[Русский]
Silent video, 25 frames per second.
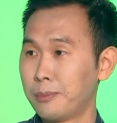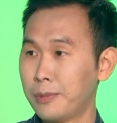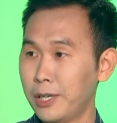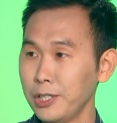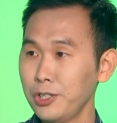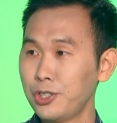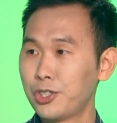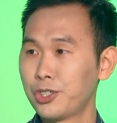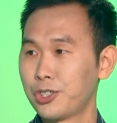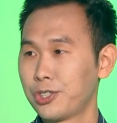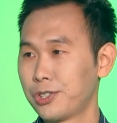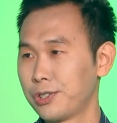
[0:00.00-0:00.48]

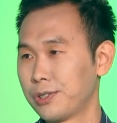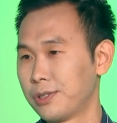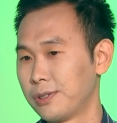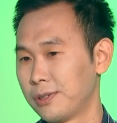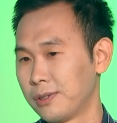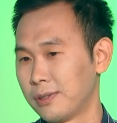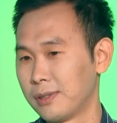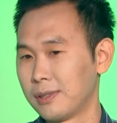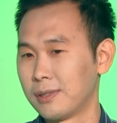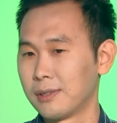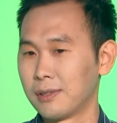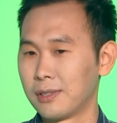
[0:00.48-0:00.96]
матч
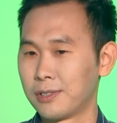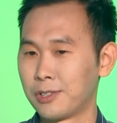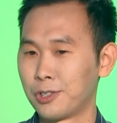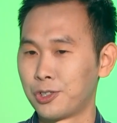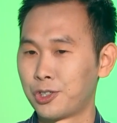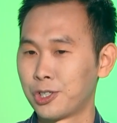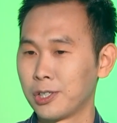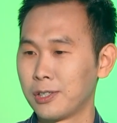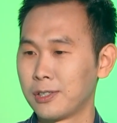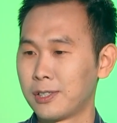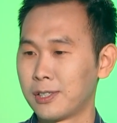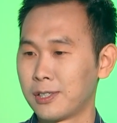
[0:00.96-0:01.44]
э,
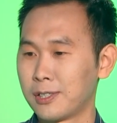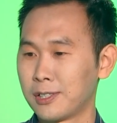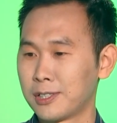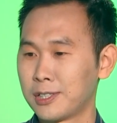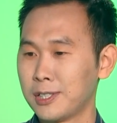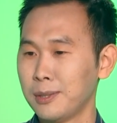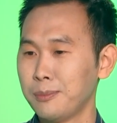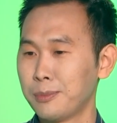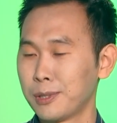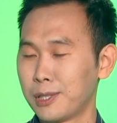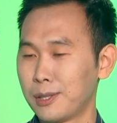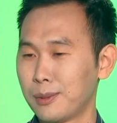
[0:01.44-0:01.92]
начала до
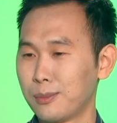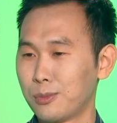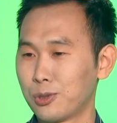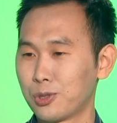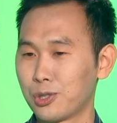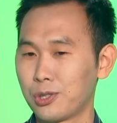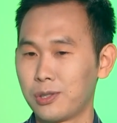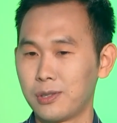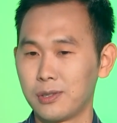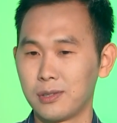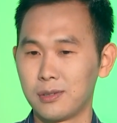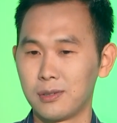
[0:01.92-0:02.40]
конца, потому
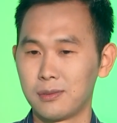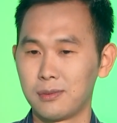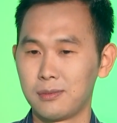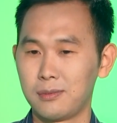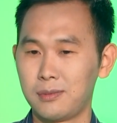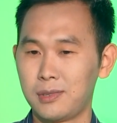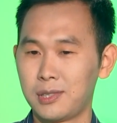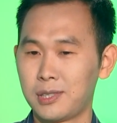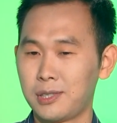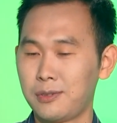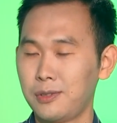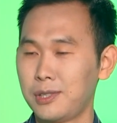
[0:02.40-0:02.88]
что
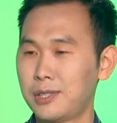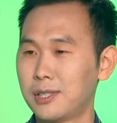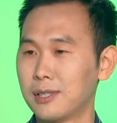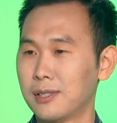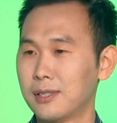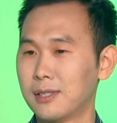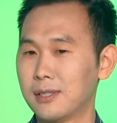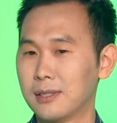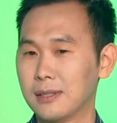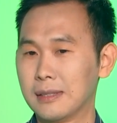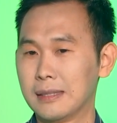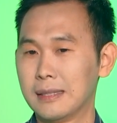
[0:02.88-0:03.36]

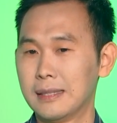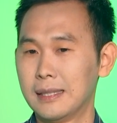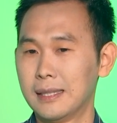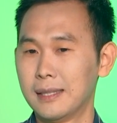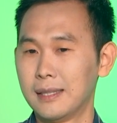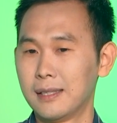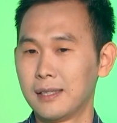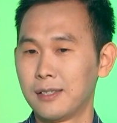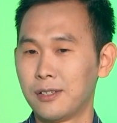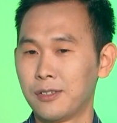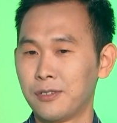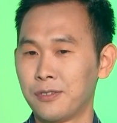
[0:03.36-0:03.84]
действительно
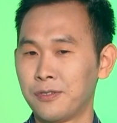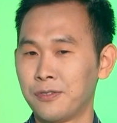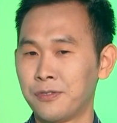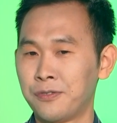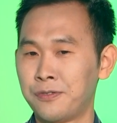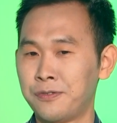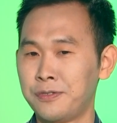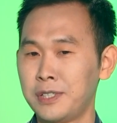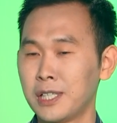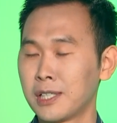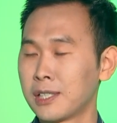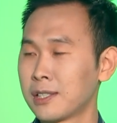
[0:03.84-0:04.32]

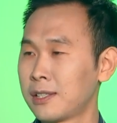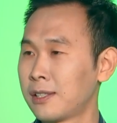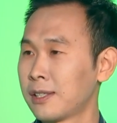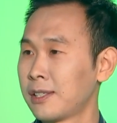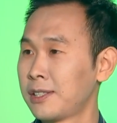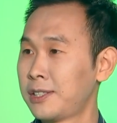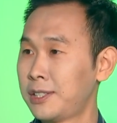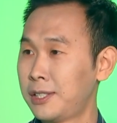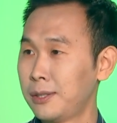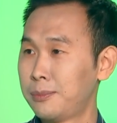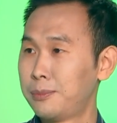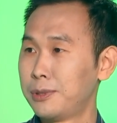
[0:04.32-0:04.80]
в
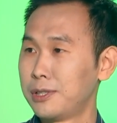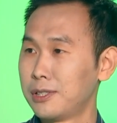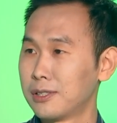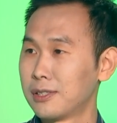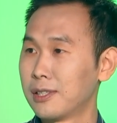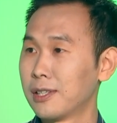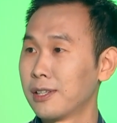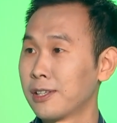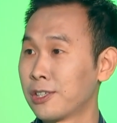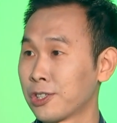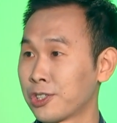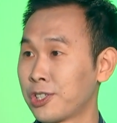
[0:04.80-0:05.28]
некоторой степени
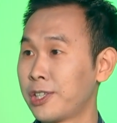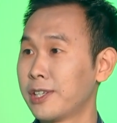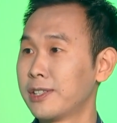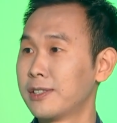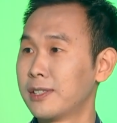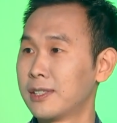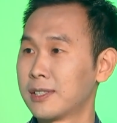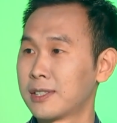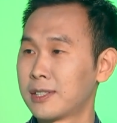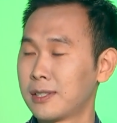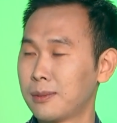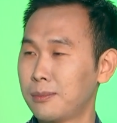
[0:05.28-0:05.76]

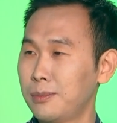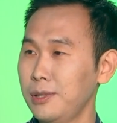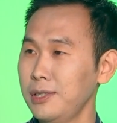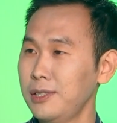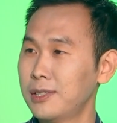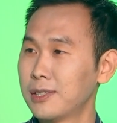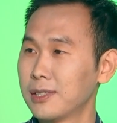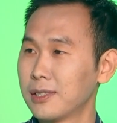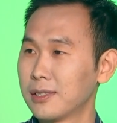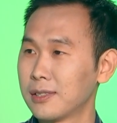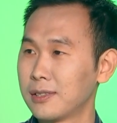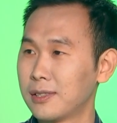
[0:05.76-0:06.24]
долгожданное
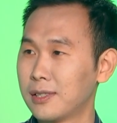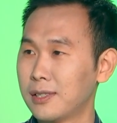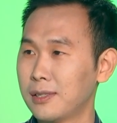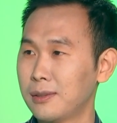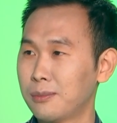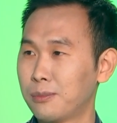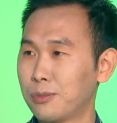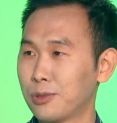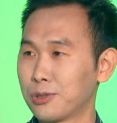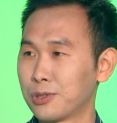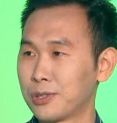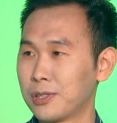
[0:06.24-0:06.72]
событие
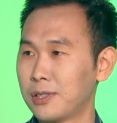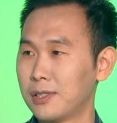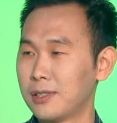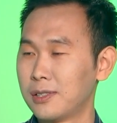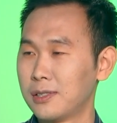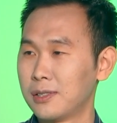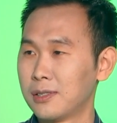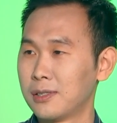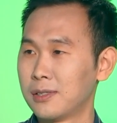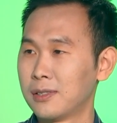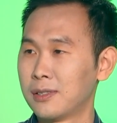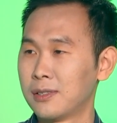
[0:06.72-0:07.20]
да,
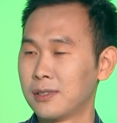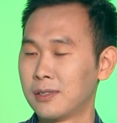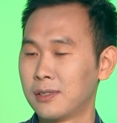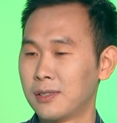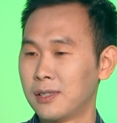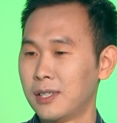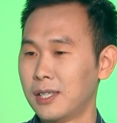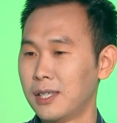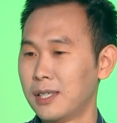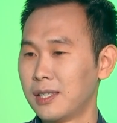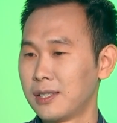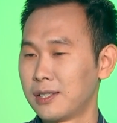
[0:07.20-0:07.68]
после
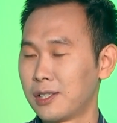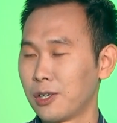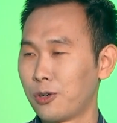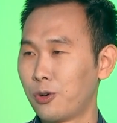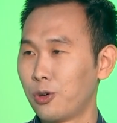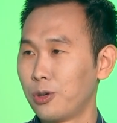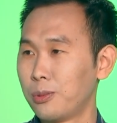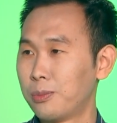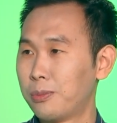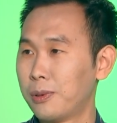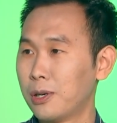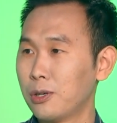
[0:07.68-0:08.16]

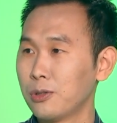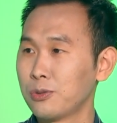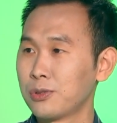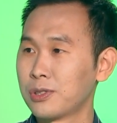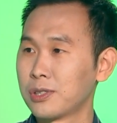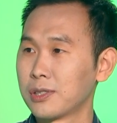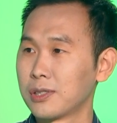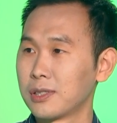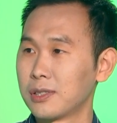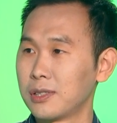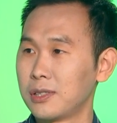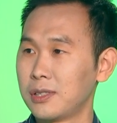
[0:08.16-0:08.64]
такой
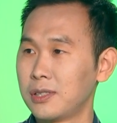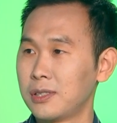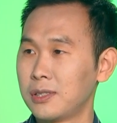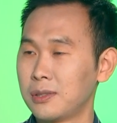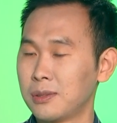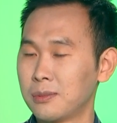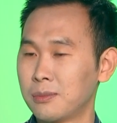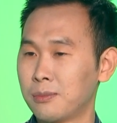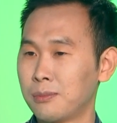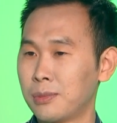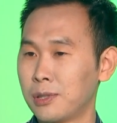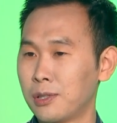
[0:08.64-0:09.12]
паузы, и
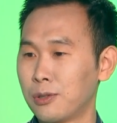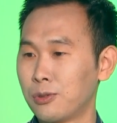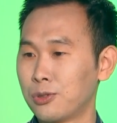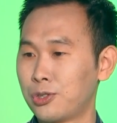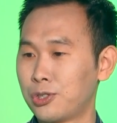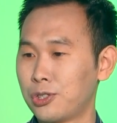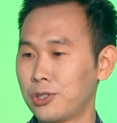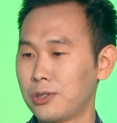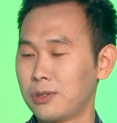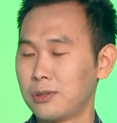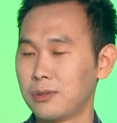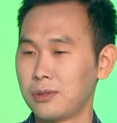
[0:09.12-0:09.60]
было
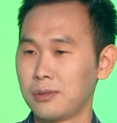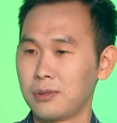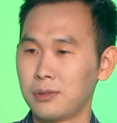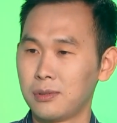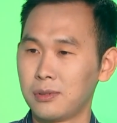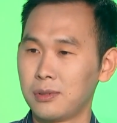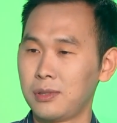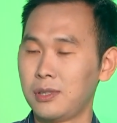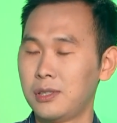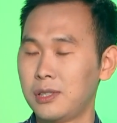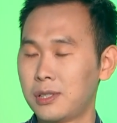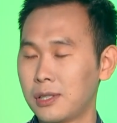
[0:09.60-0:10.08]
очень
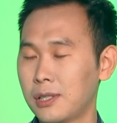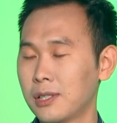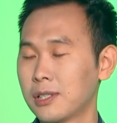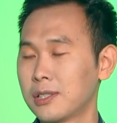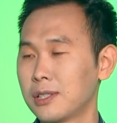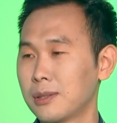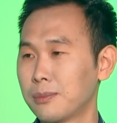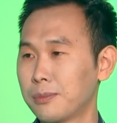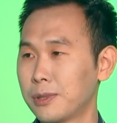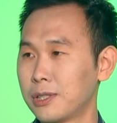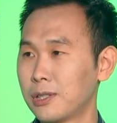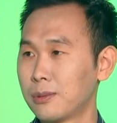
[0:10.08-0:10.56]

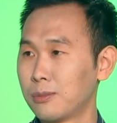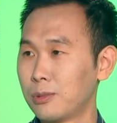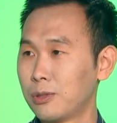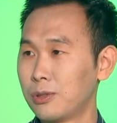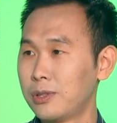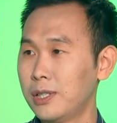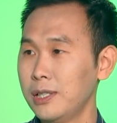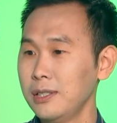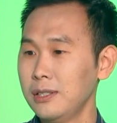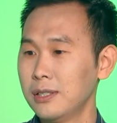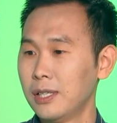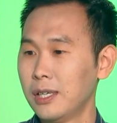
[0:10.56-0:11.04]
интересно
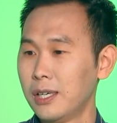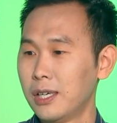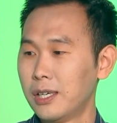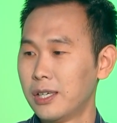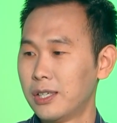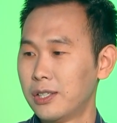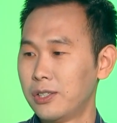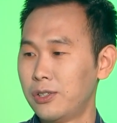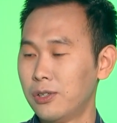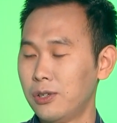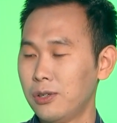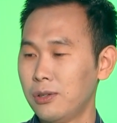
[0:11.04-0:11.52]
понаблюдать.
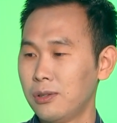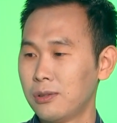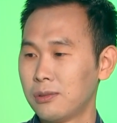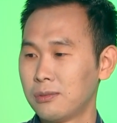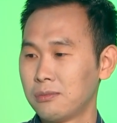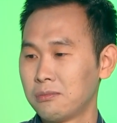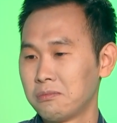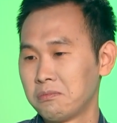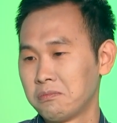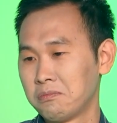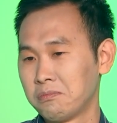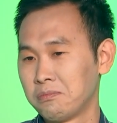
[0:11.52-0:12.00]
Но
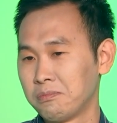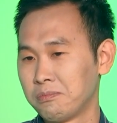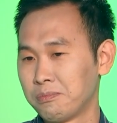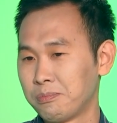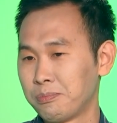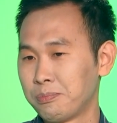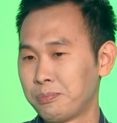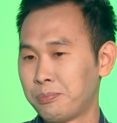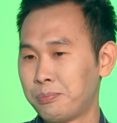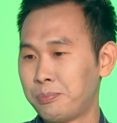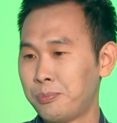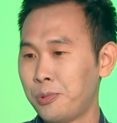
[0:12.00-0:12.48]

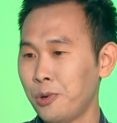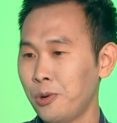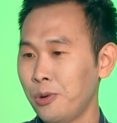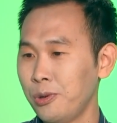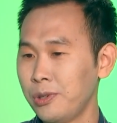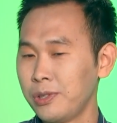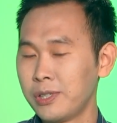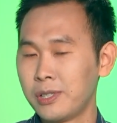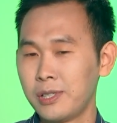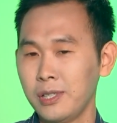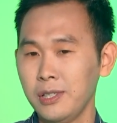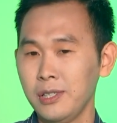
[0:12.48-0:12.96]

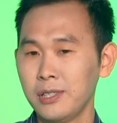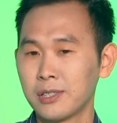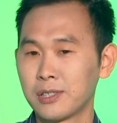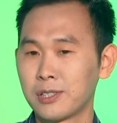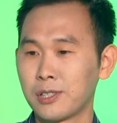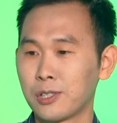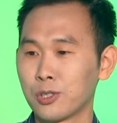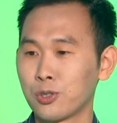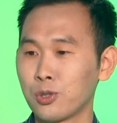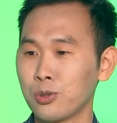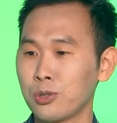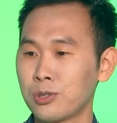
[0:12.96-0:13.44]
по игре я
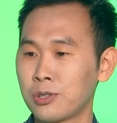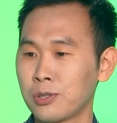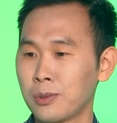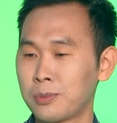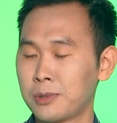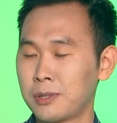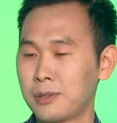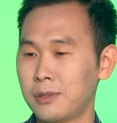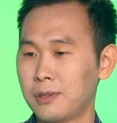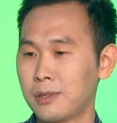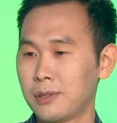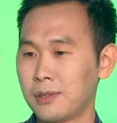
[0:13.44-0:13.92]
скажу,
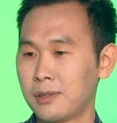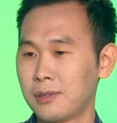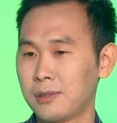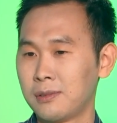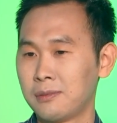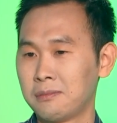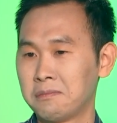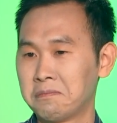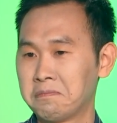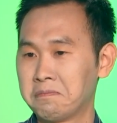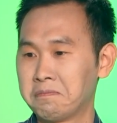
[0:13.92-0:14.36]
собственно,